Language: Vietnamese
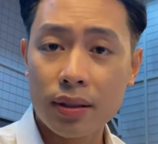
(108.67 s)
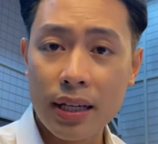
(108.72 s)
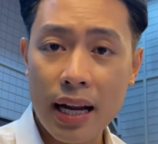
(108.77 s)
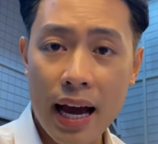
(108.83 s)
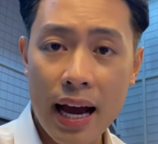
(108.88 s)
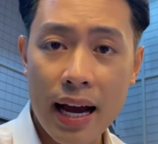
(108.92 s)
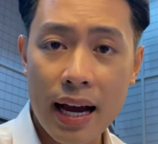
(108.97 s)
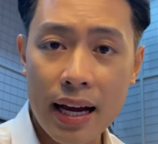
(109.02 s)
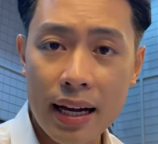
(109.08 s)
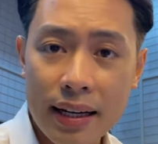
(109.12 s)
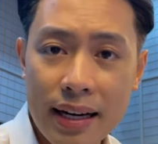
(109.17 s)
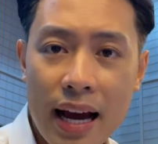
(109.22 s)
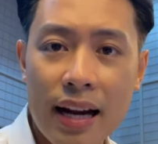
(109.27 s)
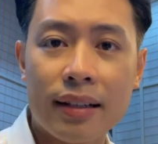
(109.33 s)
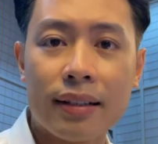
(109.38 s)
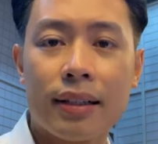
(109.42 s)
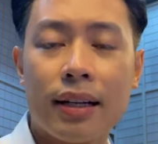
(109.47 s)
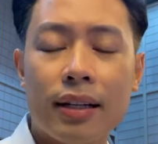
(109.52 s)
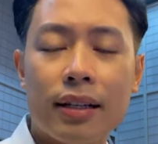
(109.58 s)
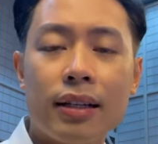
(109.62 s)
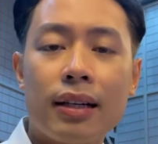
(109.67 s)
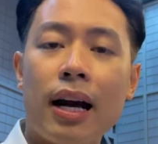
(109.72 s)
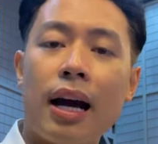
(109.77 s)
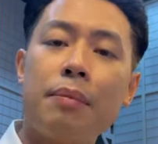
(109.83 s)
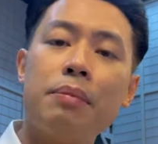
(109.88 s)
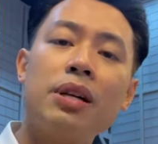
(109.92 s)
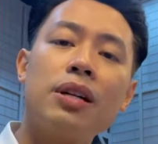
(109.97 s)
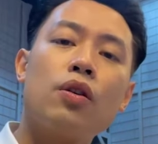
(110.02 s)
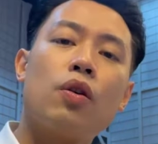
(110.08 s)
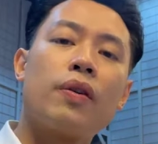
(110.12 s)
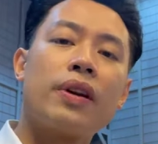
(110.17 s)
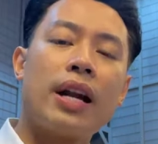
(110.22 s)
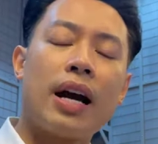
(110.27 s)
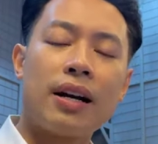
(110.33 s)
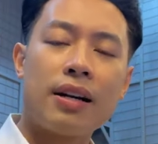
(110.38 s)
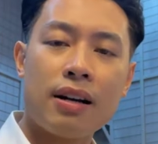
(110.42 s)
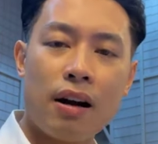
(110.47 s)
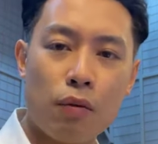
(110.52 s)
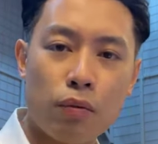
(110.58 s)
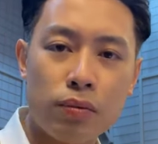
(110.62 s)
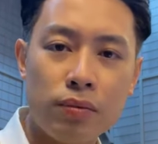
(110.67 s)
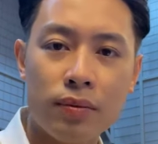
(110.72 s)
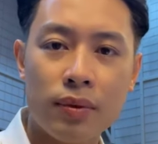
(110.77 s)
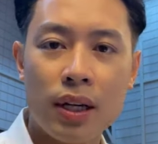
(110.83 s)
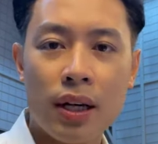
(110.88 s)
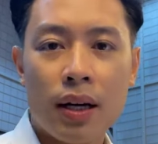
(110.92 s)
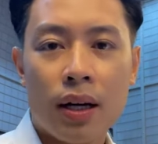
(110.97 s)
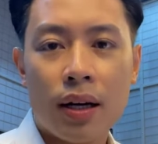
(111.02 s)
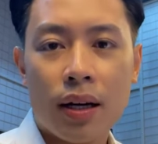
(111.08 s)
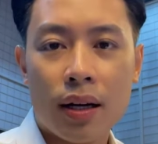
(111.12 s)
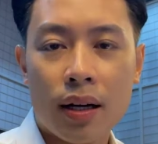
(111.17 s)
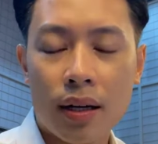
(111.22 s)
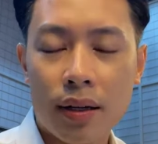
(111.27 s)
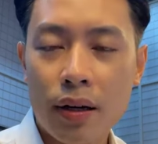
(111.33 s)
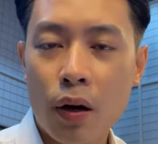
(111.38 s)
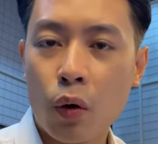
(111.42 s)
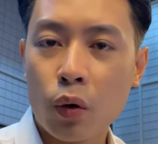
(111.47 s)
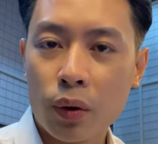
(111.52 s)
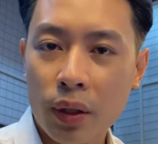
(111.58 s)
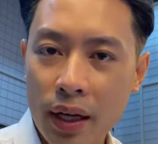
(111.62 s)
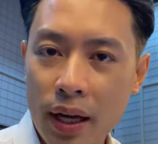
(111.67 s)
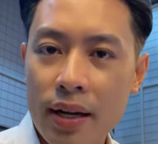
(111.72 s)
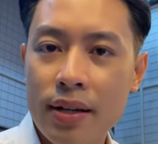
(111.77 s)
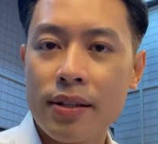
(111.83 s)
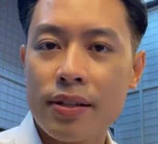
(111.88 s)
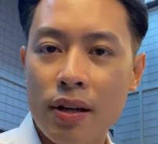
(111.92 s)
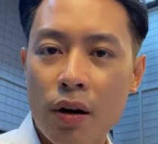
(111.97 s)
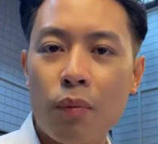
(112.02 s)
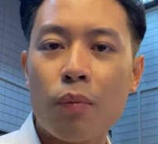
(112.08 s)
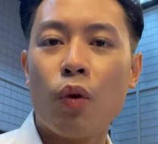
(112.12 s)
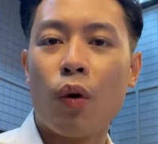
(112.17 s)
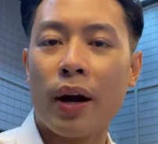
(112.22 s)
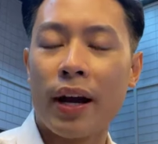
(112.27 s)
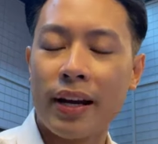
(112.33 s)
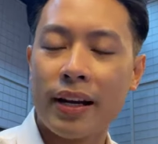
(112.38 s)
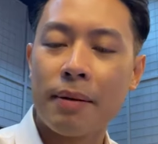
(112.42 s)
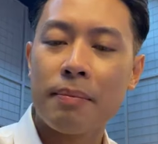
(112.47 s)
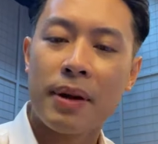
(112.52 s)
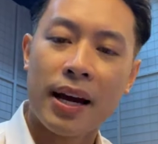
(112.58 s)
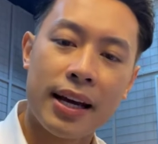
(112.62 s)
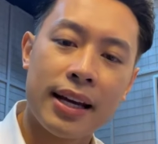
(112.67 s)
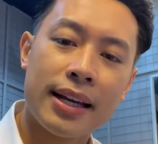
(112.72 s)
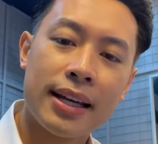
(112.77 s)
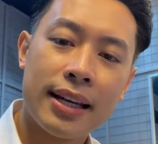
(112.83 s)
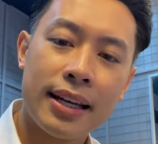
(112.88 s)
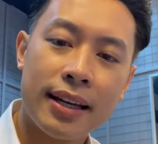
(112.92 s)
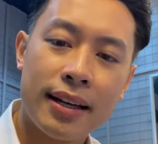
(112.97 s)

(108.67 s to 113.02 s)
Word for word: đã đạt đến cái mức độ nắng nóng ờ, đầu tiên trong mùa hè năm nay